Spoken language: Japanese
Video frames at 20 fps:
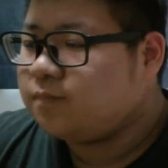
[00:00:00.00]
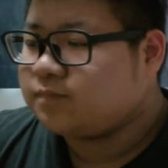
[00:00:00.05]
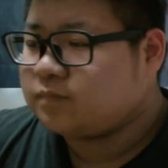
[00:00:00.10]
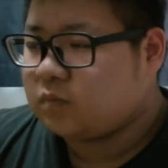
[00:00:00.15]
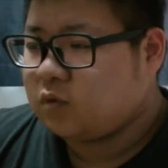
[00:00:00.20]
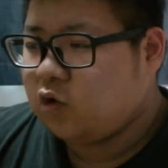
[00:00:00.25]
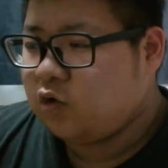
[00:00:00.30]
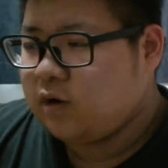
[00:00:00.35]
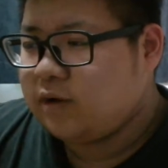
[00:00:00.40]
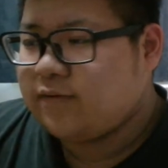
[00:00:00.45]

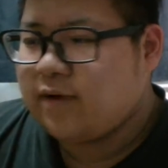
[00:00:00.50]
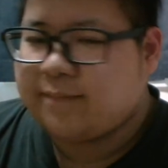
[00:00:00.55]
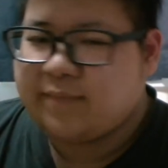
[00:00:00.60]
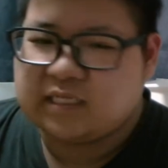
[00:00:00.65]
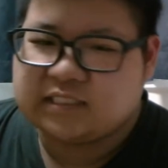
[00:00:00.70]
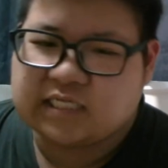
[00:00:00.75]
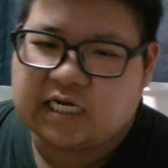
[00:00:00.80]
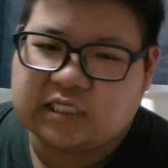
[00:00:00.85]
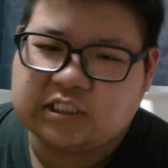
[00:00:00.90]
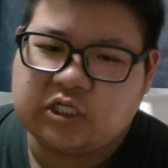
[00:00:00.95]
俺は
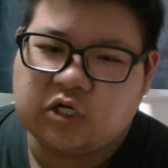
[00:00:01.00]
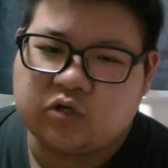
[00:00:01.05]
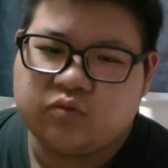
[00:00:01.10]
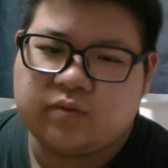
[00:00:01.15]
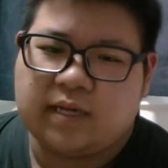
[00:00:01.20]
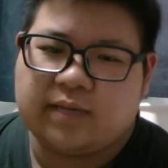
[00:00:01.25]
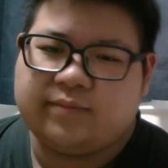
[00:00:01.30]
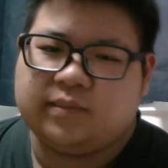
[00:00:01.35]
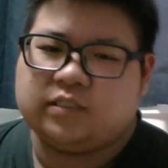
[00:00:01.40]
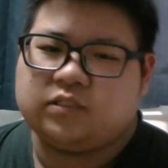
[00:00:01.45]
めちゃくちゃう
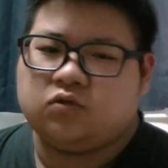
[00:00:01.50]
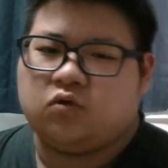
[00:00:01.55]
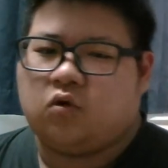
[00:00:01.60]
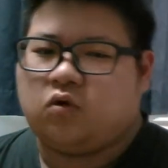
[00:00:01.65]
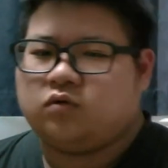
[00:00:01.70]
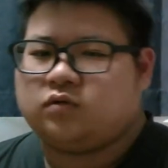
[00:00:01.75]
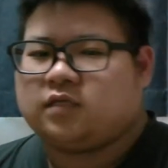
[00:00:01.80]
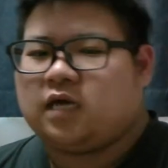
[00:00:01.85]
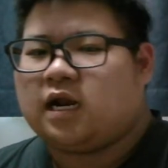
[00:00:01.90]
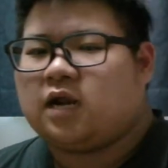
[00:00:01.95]
まい水
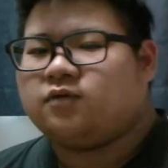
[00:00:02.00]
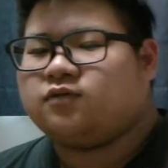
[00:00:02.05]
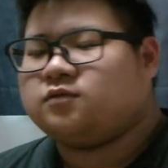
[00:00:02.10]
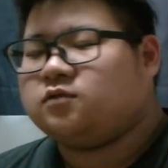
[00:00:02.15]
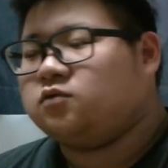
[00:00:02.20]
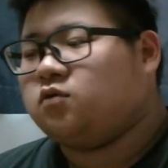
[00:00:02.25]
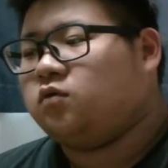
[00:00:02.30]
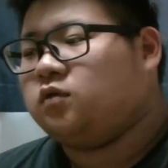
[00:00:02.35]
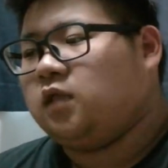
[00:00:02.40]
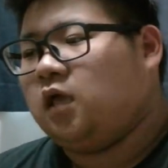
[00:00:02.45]
をたらふ
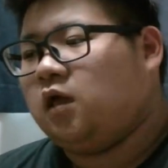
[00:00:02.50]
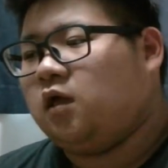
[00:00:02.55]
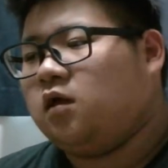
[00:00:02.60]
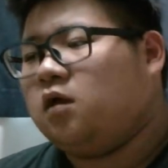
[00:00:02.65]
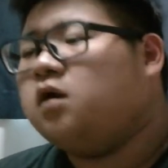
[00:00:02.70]
く飲んで、